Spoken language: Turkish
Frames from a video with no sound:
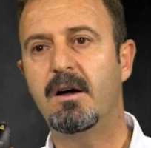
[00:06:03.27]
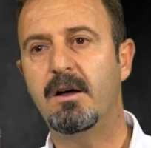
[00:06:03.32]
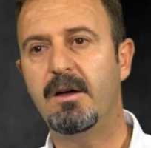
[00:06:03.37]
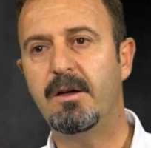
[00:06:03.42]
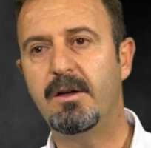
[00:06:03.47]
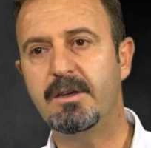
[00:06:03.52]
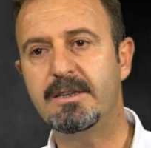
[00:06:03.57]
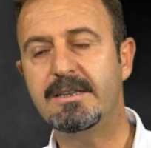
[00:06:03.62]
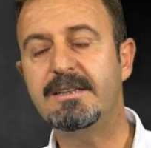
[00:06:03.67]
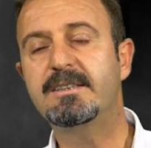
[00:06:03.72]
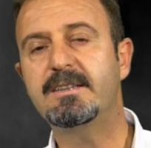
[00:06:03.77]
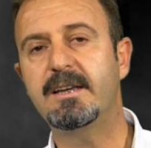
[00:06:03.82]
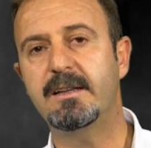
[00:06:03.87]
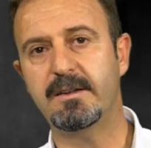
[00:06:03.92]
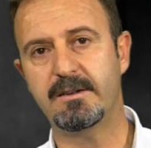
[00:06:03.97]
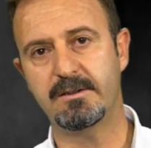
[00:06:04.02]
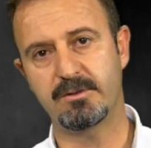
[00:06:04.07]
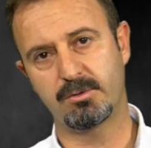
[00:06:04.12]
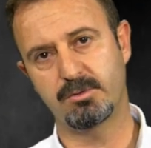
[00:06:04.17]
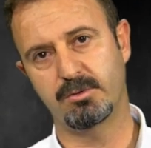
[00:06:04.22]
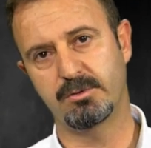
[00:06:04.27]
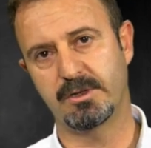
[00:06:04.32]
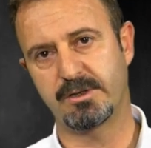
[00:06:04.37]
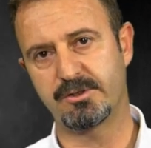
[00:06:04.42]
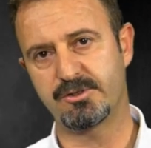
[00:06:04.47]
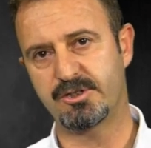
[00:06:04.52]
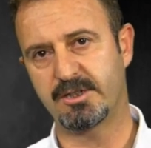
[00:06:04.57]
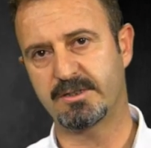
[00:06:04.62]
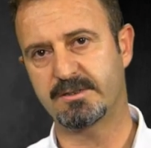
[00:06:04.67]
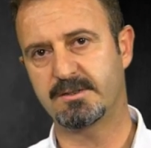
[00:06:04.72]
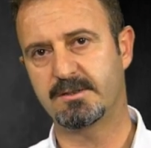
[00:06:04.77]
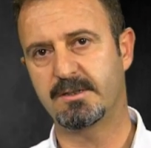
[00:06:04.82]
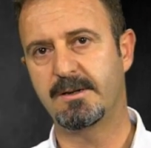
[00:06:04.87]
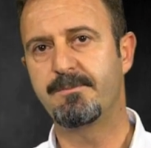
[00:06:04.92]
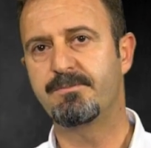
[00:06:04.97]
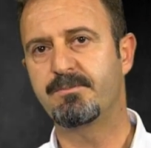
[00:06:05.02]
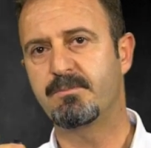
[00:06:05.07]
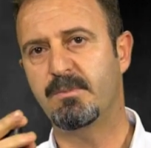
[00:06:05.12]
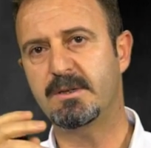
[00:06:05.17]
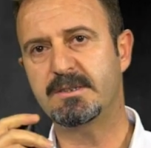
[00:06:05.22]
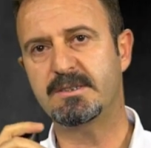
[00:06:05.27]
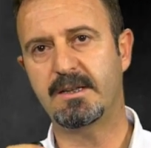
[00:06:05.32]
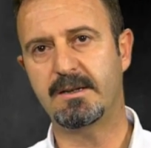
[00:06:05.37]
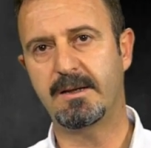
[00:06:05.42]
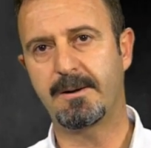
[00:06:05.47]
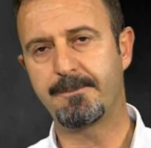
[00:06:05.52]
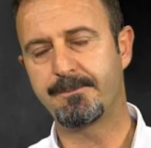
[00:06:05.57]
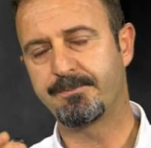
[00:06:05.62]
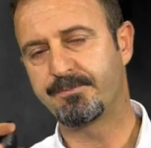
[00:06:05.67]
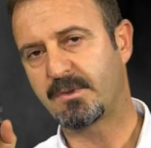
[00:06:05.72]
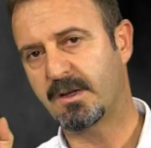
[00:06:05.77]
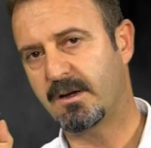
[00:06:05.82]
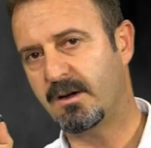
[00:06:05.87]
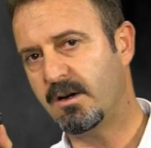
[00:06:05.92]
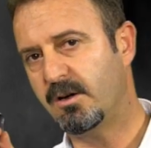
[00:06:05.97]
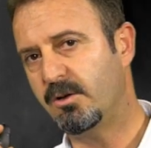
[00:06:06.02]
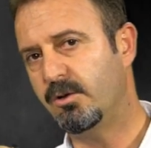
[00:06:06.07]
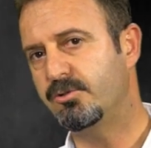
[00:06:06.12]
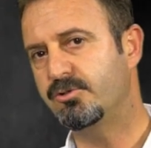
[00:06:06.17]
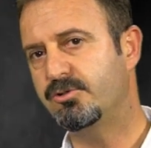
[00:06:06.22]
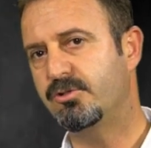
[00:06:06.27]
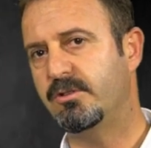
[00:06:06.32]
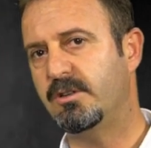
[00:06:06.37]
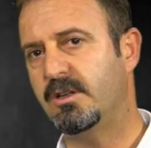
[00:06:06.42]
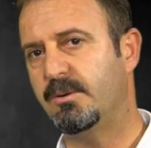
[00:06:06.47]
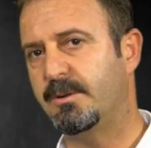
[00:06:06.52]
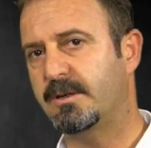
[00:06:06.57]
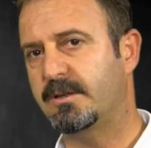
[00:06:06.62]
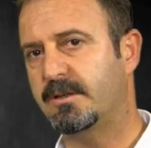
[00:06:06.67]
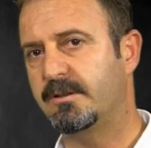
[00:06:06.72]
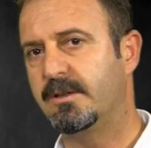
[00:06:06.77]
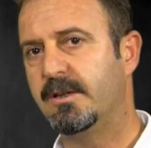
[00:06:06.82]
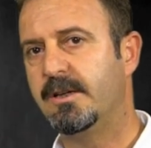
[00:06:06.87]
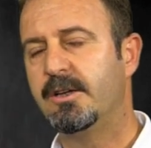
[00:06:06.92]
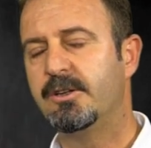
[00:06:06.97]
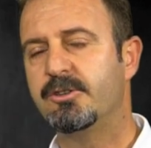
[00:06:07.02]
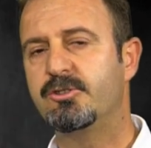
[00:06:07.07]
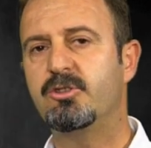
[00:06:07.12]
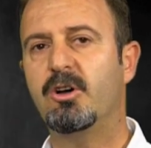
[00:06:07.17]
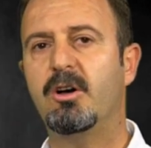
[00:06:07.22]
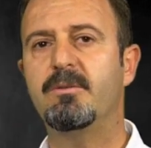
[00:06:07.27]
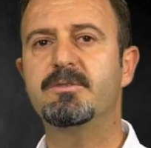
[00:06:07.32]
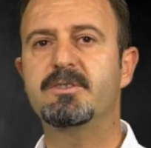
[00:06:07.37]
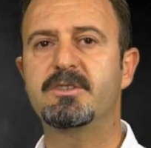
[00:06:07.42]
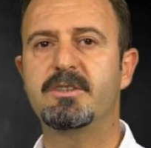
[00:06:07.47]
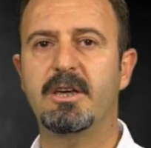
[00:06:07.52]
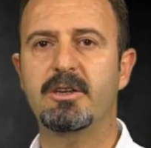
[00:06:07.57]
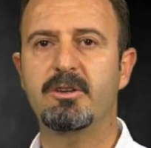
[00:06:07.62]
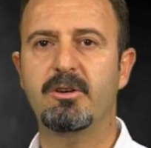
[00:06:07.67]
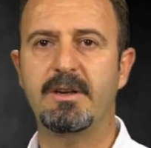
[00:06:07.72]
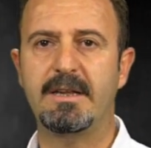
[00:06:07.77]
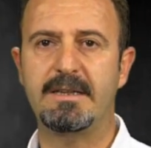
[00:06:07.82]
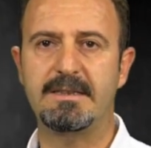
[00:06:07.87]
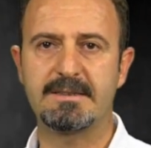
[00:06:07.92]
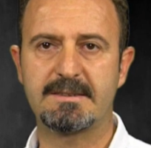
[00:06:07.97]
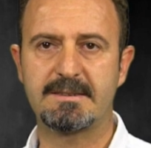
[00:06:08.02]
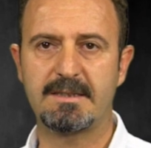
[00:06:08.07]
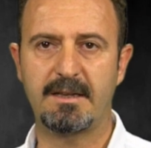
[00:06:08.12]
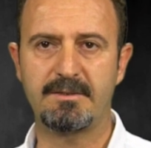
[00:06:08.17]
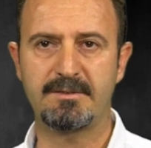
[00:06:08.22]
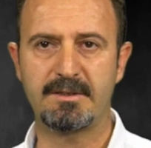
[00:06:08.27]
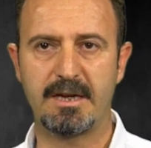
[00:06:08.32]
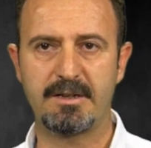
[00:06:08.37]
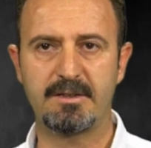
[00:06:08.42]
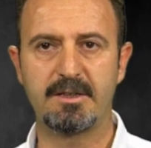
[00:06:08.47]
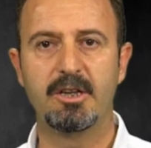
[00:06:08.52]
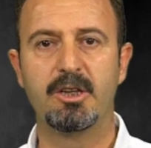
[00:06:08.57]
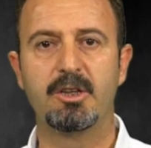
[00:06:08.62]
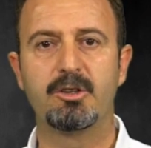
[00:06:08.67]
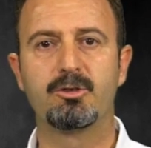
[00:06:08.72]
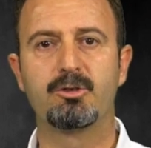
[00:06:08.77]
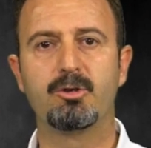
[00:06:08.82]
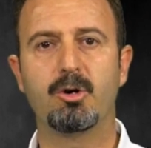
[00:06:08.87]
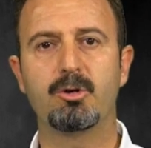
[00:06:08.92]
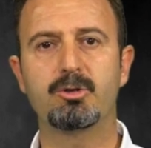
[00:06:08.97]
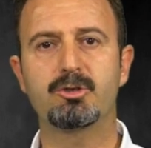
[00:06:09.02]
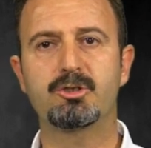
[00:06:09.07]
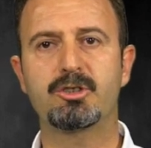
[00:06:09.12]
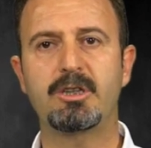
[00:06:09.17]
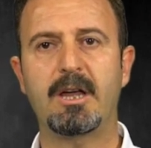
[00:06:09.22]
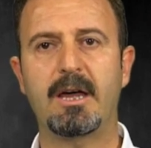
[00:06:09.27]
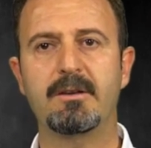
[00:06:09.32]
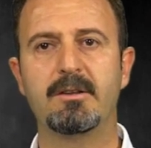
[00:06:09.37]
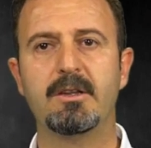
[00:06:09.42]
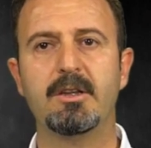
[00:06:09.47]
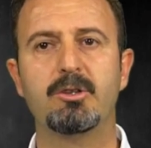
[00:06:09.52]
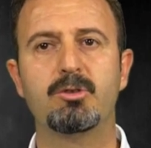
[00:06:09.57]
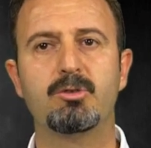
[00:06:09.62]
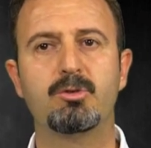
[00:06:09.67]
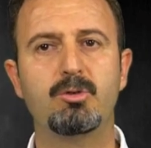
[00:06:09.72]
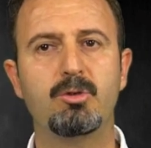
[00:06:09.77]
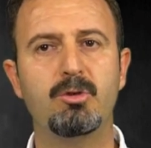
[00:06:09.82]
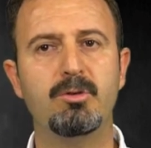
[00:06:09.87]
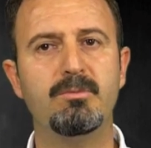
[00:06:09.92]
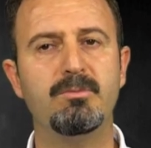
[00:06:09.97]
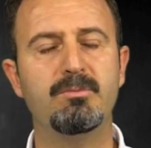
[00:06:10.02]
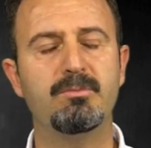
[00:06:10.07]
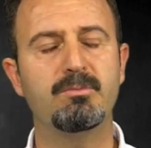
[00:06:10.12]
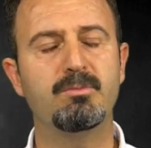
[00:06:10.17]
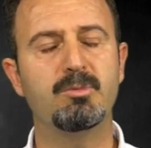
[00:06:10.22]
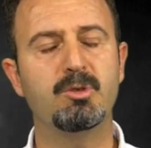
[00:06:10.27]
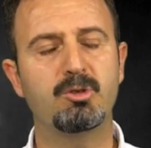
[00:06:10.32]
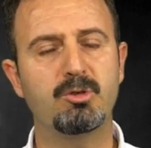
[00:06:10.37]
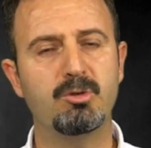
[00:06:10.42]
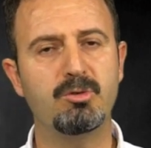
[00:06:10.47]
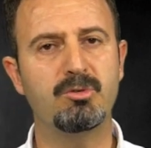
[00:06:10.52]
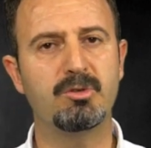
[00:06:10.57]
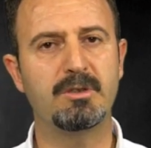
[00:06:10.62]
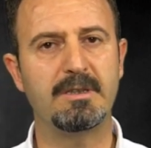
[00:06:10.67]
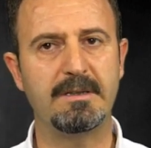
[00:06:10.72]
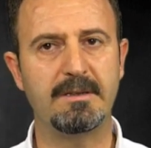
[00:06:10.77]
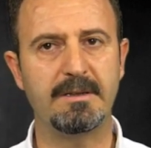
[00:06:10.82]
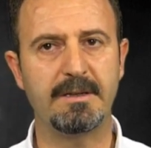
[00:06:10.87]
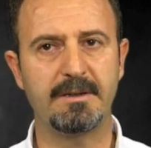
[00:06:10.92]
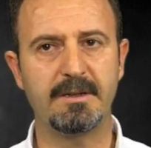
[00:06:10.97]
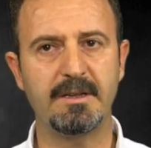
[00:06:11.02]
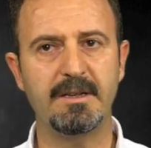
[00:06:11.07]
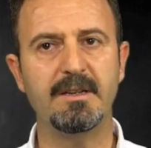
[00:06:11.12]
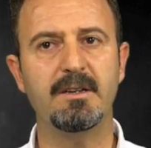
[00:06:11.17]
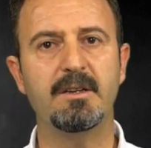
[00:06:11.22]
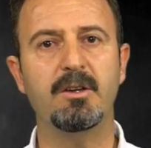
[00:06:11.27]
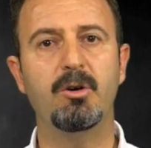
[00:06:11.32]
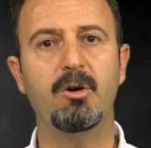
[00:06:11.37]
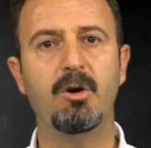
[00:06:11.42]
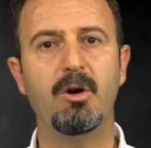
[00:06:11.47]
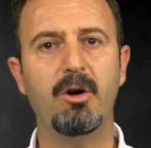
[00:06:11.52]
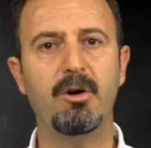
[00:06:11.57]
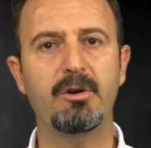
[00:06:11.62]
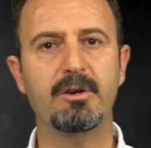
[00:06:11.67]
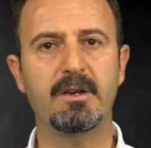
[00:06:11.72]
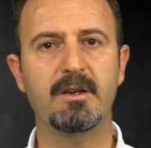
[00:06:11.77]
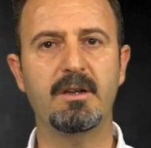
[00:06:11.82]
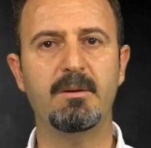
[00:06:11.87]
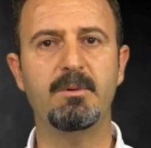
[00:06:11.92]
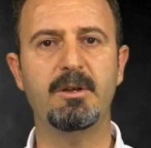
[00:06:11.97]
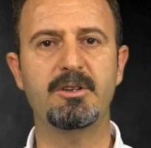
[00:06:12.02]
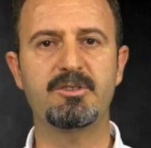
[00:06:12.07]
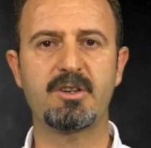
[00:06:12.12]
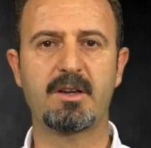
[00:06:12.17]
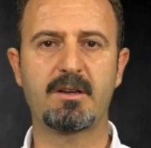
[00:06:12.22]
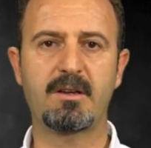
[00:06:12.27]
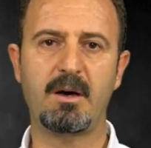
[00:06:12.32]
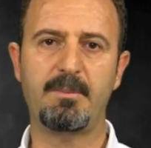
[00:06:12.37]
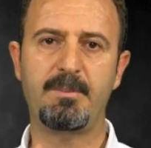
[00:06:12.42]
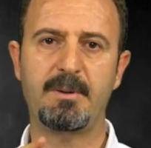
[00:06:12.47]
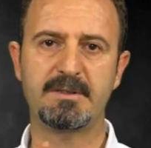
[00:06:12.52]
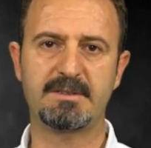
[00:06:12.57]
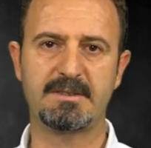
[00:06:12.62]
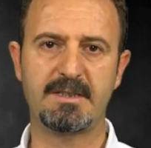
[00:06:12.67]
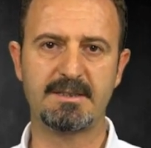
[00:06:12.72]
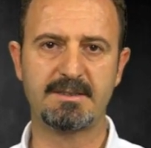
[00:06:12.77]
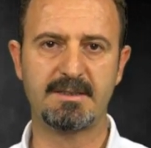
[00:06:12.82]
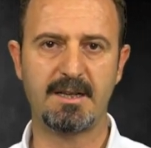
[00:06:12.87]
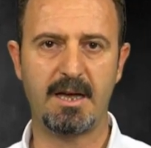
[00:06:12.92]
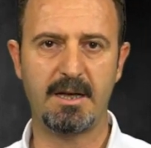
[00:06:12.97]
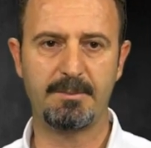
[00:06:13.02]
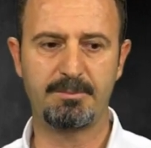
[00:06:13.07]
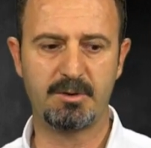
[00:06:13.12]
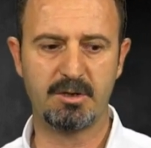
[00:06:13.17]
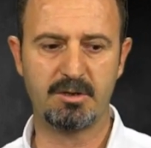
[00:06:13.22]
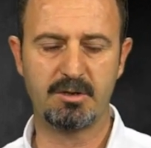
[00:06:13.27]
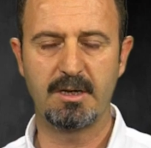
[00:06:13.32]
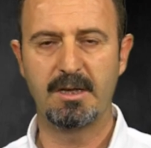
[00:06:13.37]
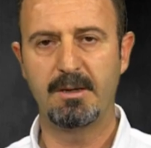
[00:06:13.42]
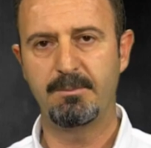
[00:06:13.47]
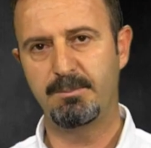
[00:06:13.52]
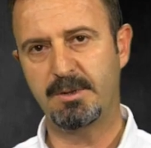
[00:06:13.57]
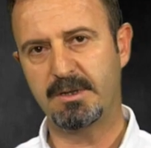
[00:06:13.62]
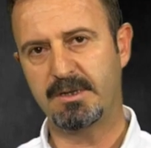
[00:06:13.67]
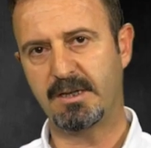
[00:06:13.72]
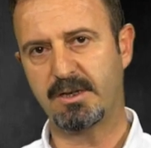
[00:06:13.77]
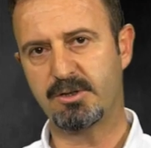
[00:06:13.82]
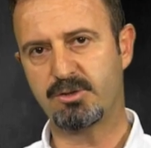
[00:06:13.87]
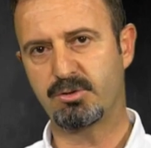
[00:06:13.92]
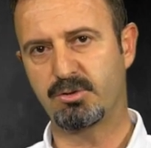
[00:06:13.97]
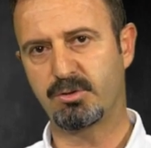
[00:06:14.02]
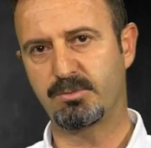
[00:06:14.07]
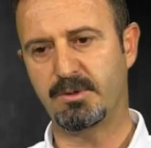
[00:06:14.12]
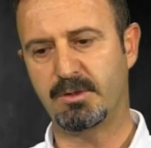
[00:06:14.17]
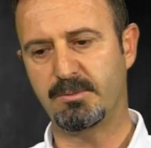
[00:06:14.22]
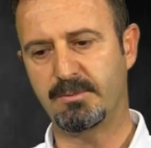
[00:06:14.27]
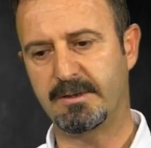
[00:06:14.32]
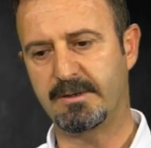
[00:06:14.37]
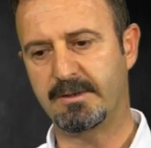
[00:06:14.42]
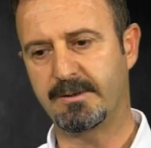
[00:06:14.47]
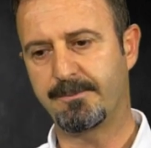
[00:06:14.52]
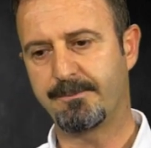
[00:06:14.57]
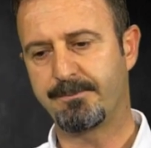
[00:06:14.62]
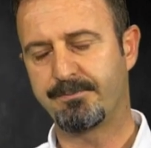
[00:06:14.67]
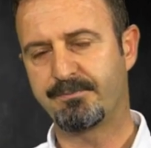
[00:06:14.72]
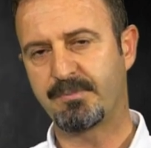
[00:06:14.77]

e, ilkelerini kullanacağız. Mesela A öncülüne bakın. Chomsky'ye göre insanlar doğuştan tüm bütün dilleri öğrenebilecek kapasite sahiptir. Bir kere şunu bilmeliyim